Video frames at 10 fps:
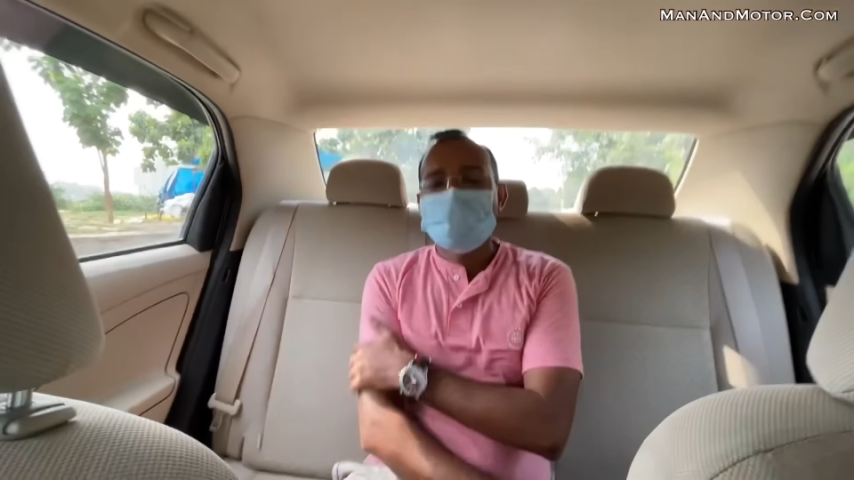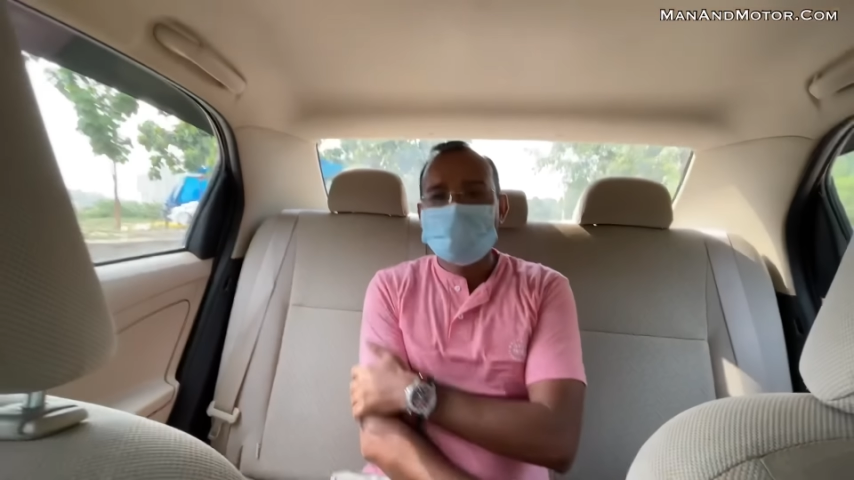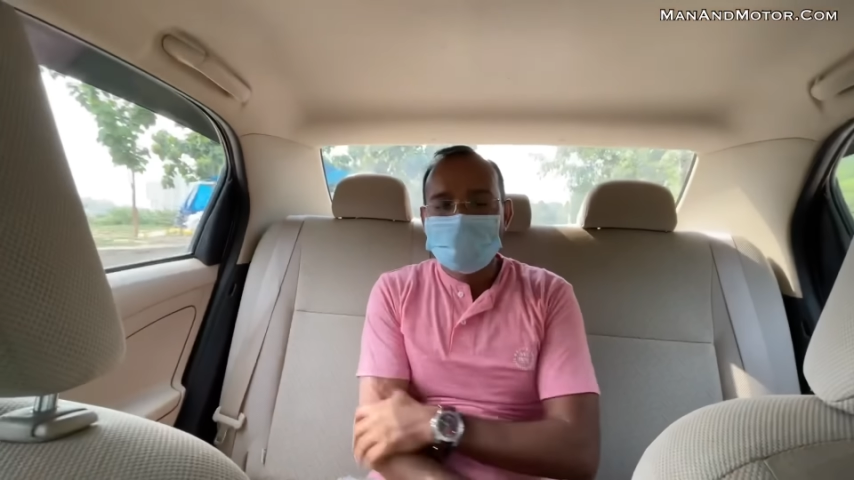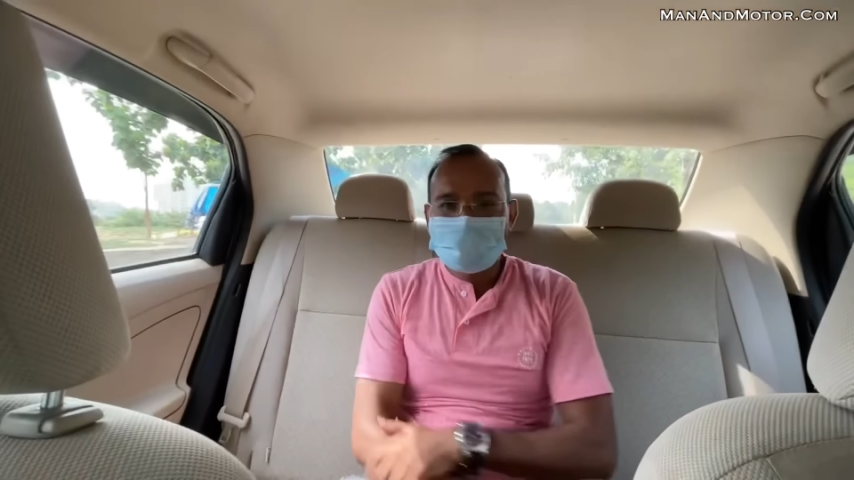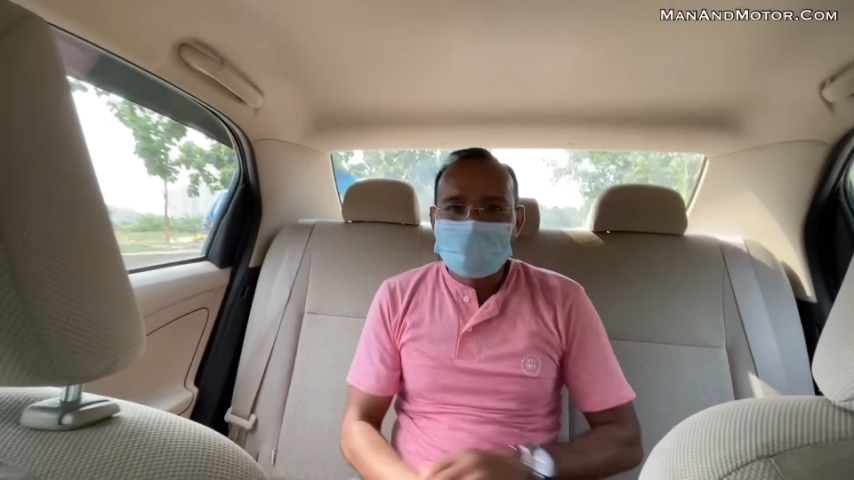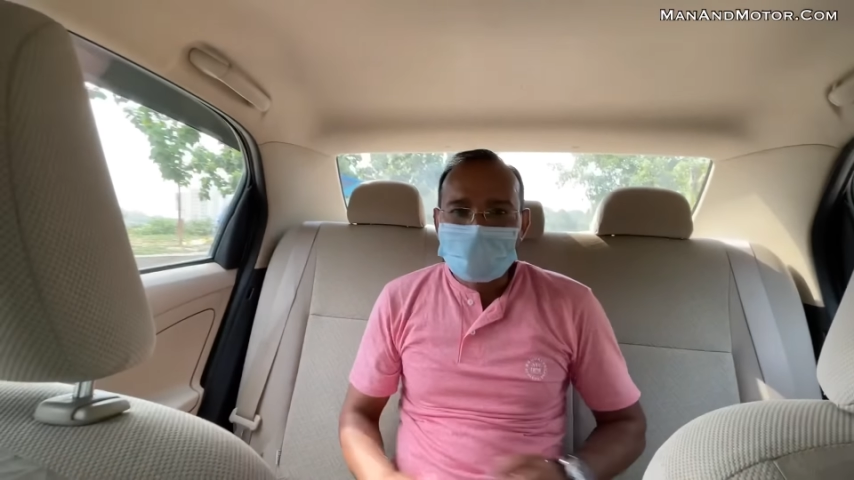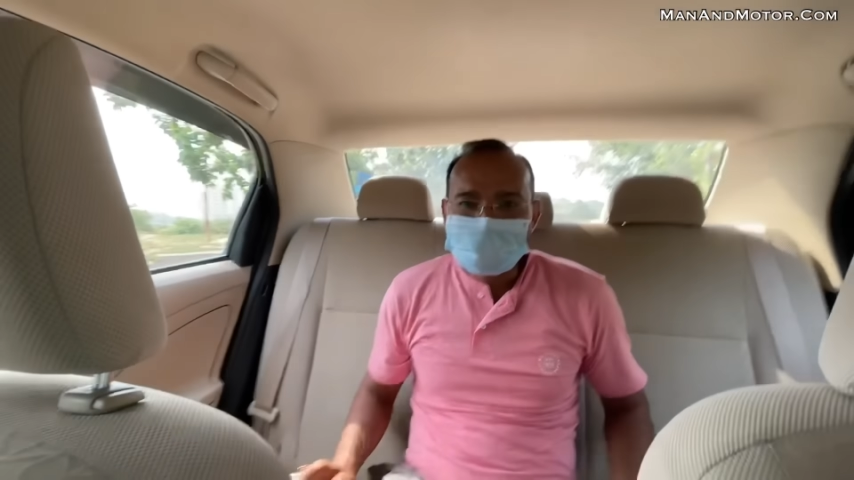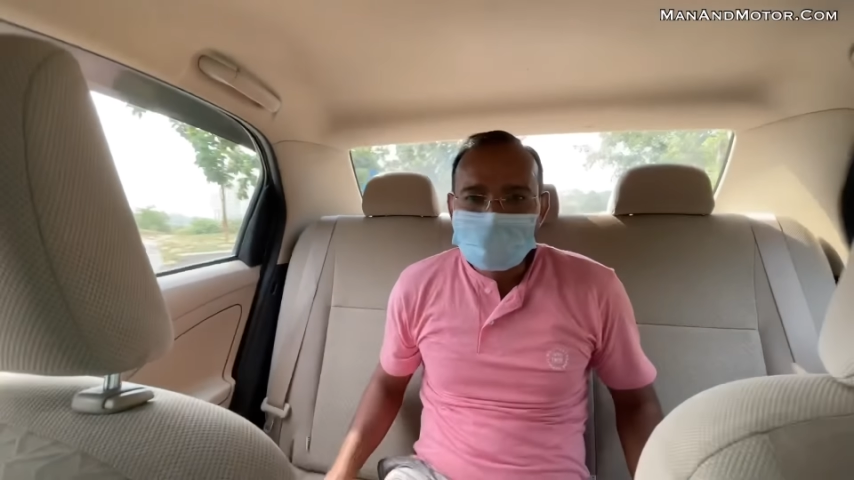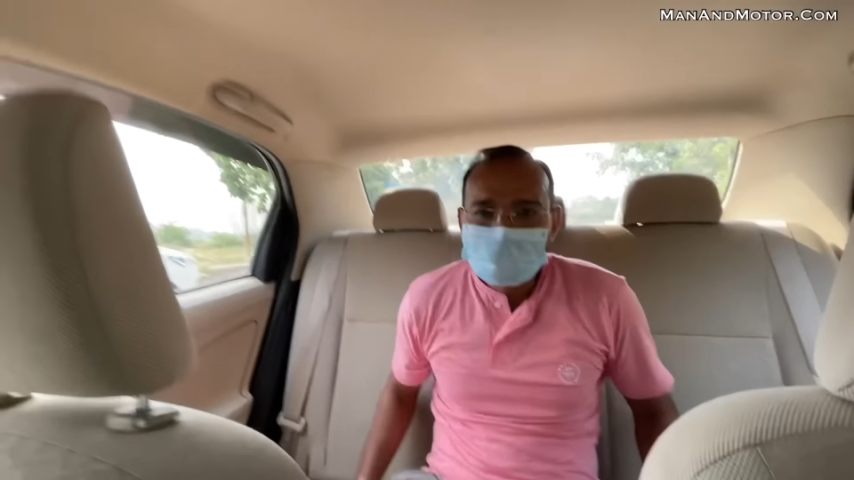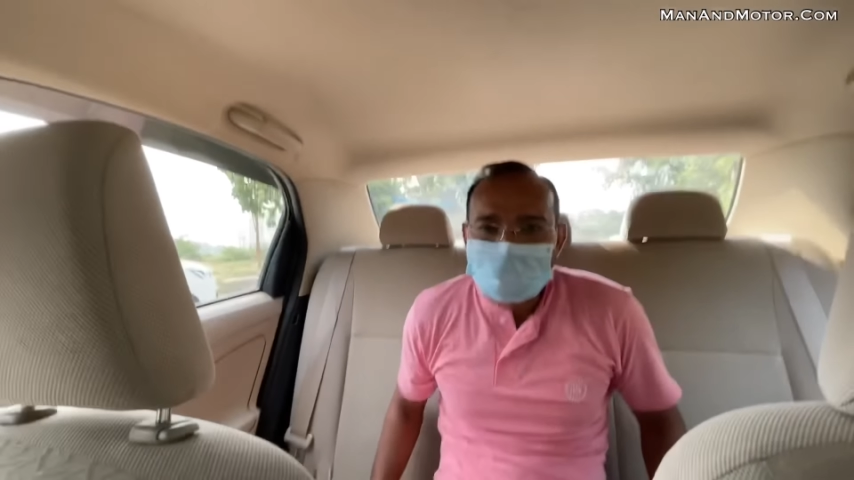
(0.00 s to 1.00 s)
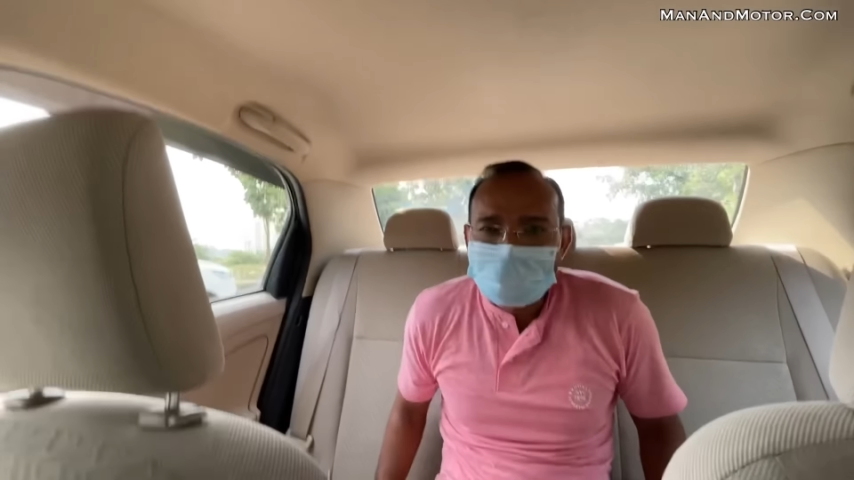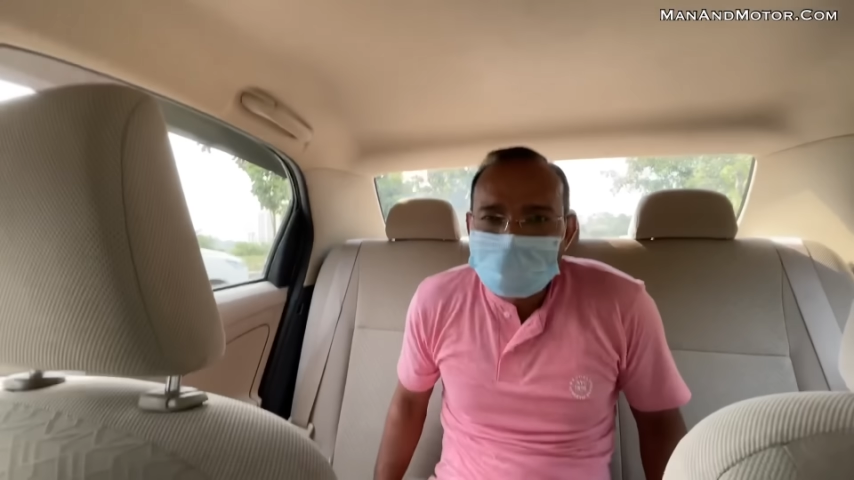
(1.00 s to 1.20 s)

इसलिए इस गाड़ी से क्योंकि